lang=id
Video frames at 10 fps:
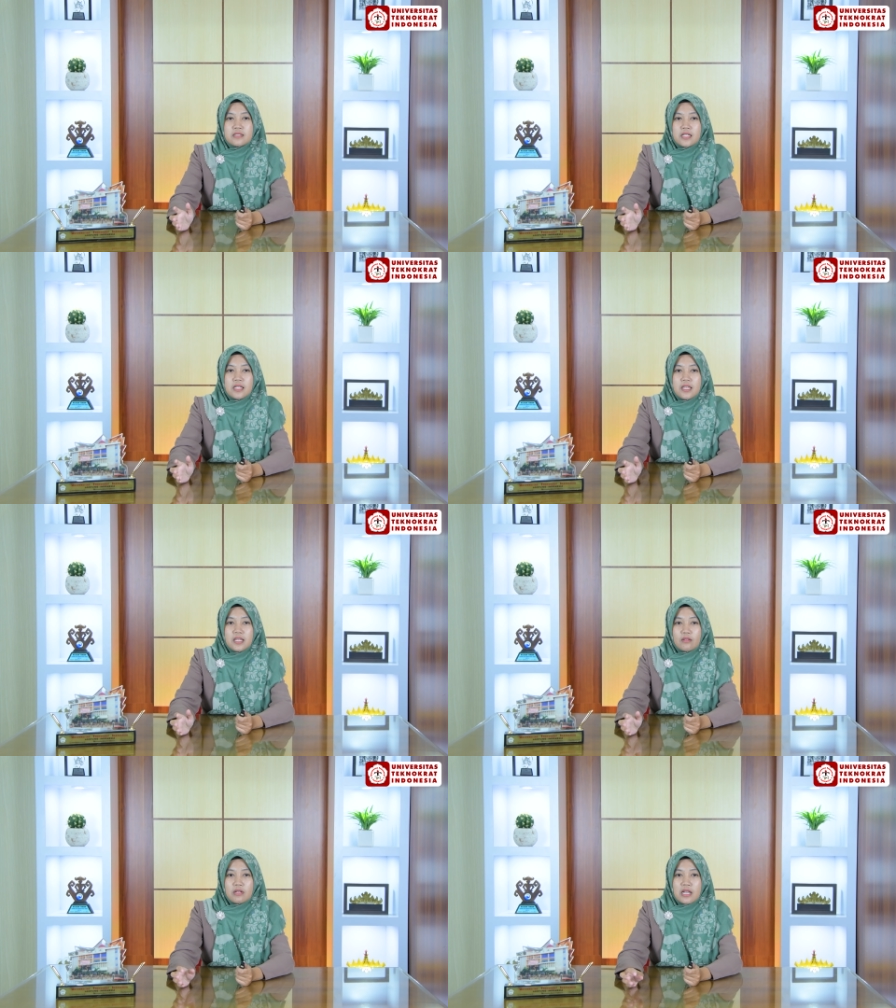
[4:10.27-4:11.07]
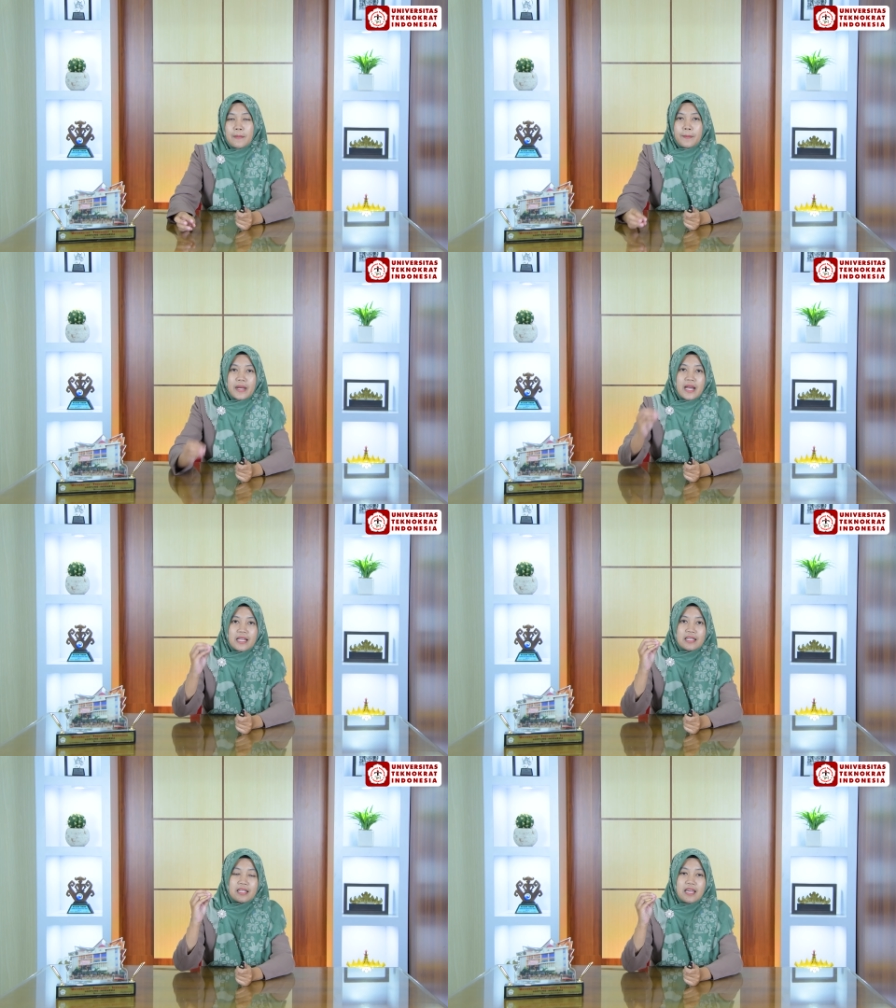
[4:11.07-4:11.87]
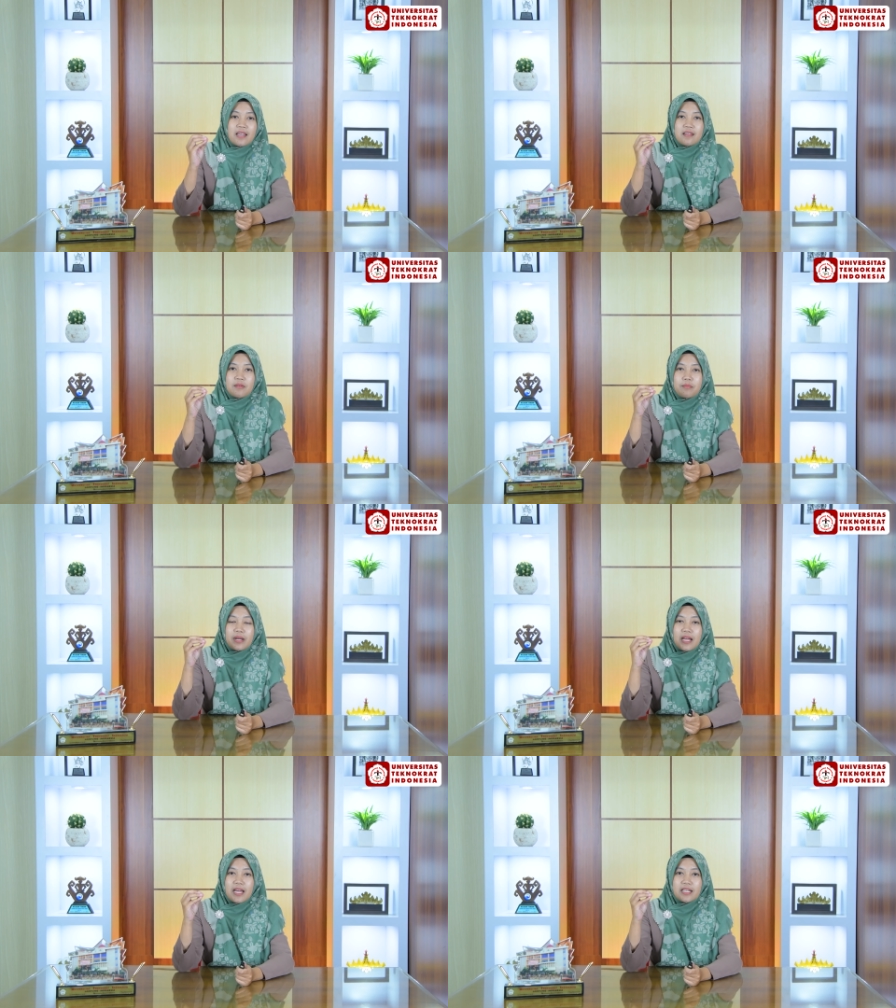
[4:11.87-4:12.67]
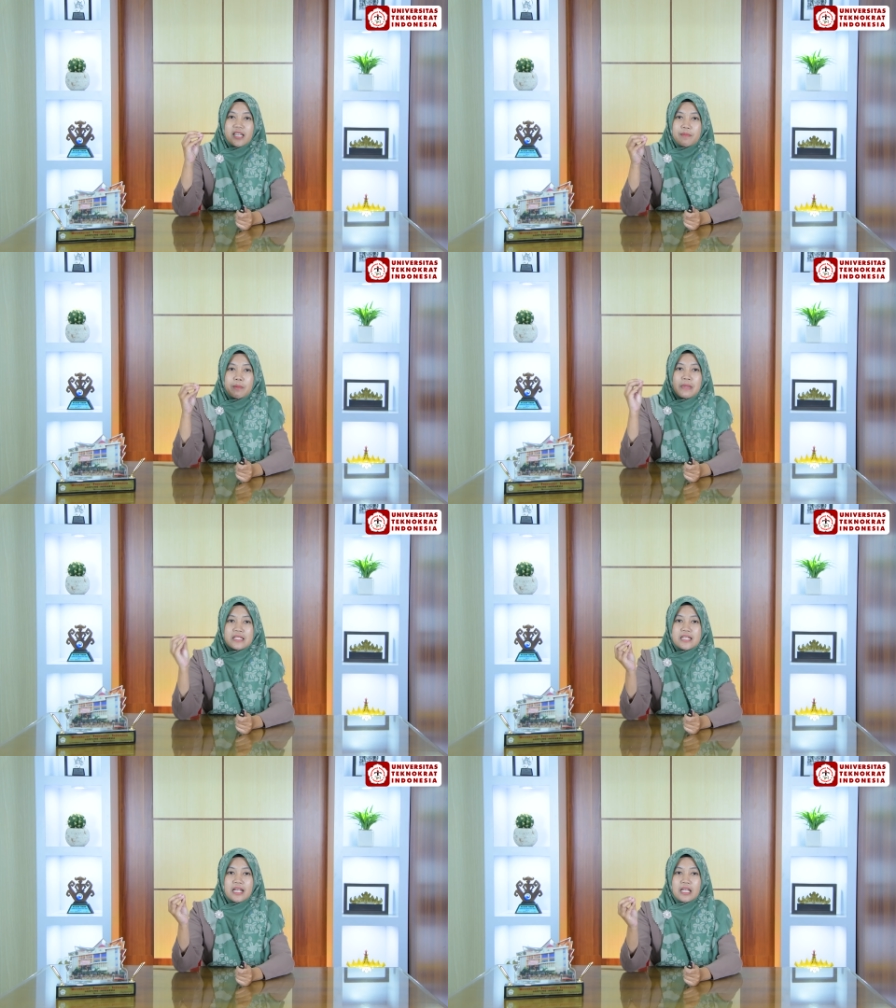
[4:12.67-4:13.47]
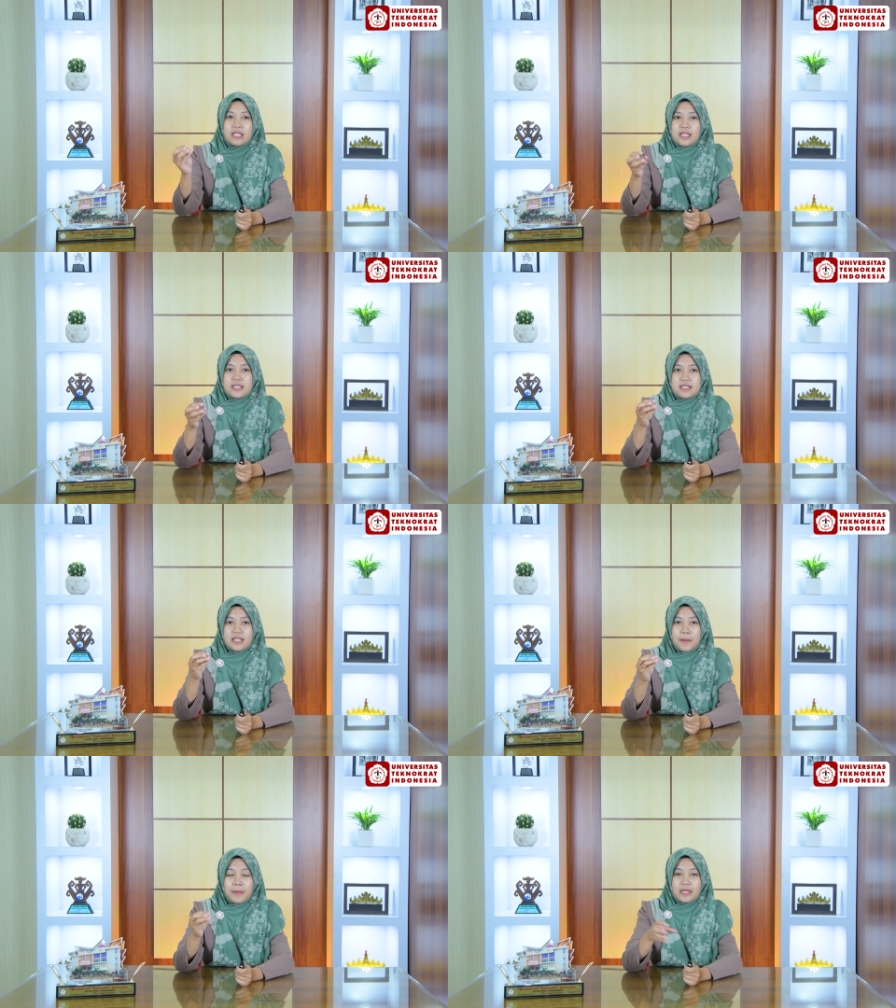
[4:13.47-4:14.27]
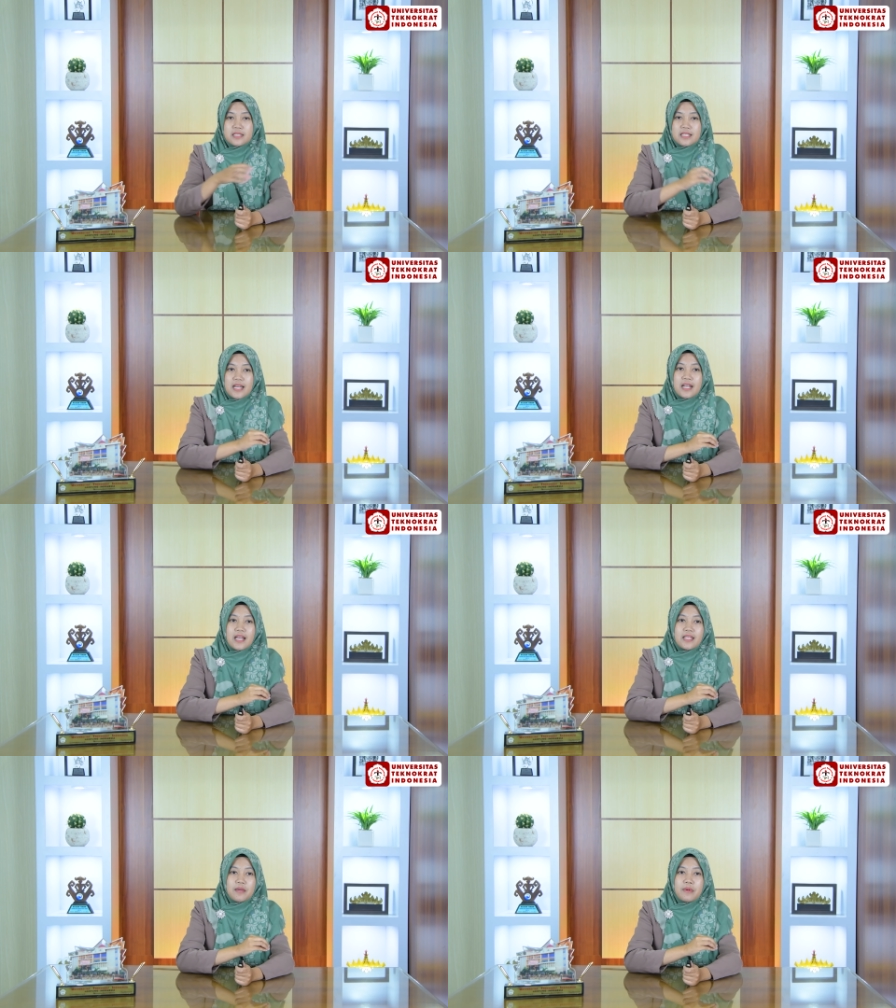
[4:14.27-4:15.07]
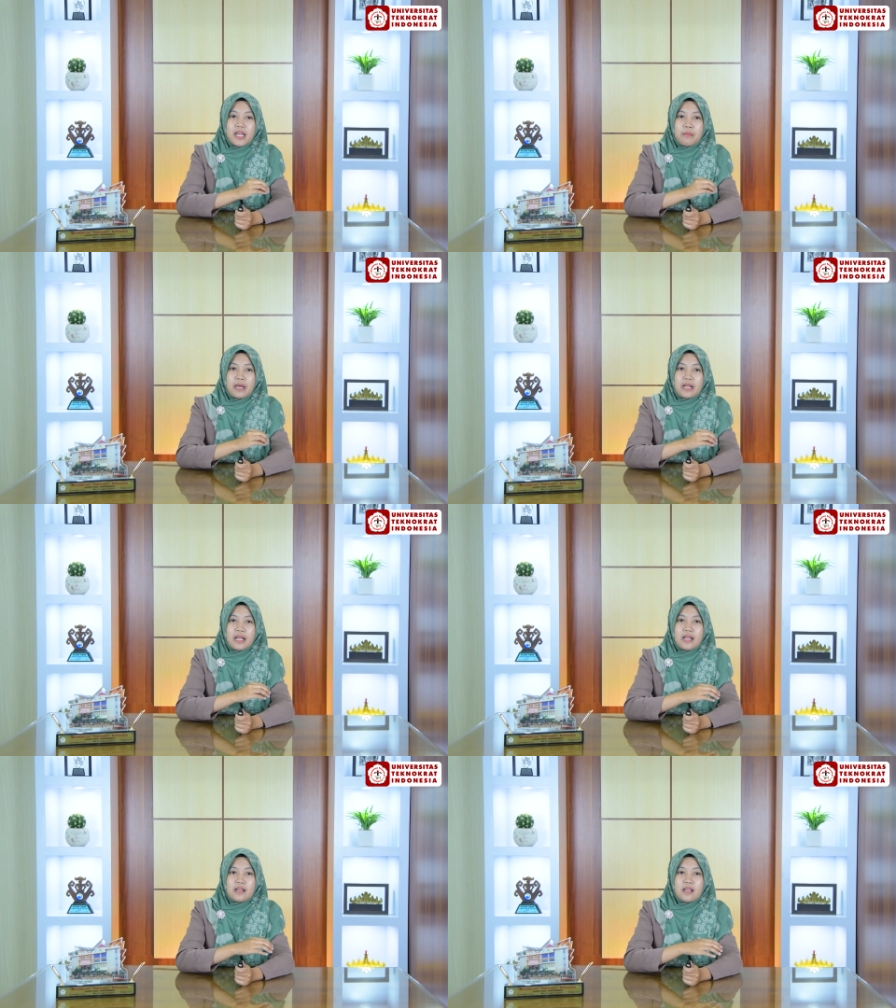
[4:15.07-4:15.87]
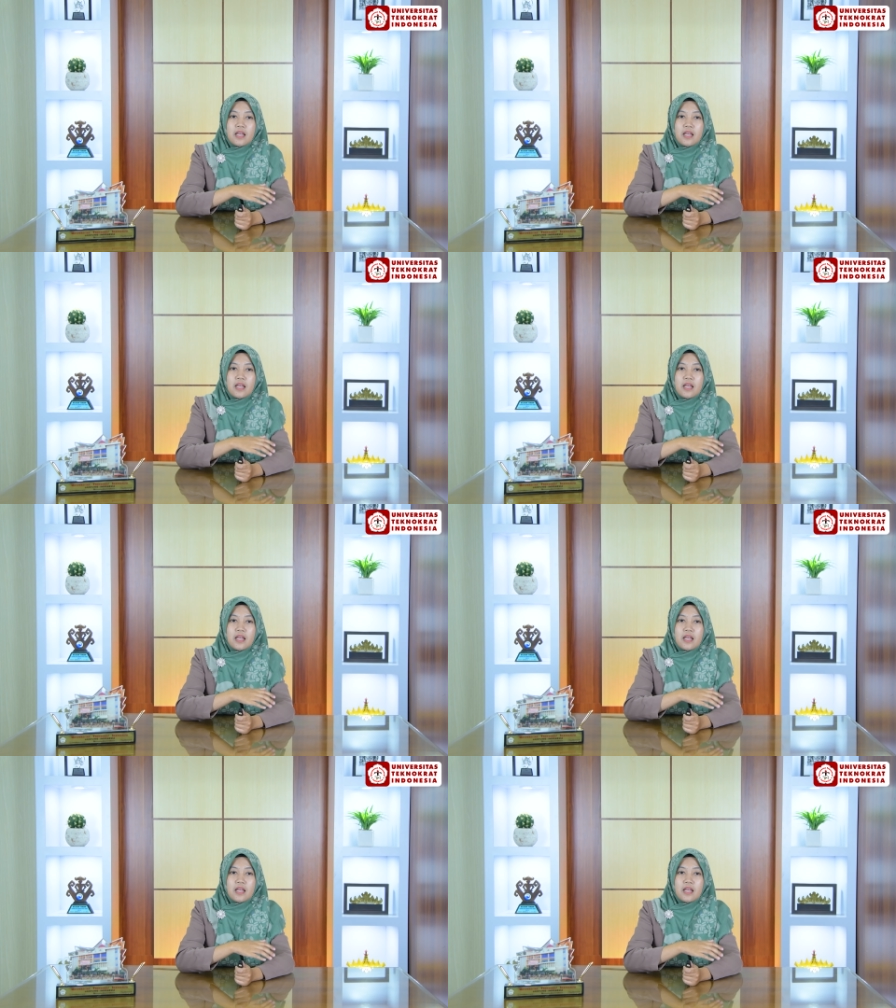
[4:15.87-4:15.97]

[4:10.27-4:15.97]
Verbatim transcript: Jadi itu adalah perangkatnya, perangkat dari pembelajaran. Isinya apa rencananya, bagaimana,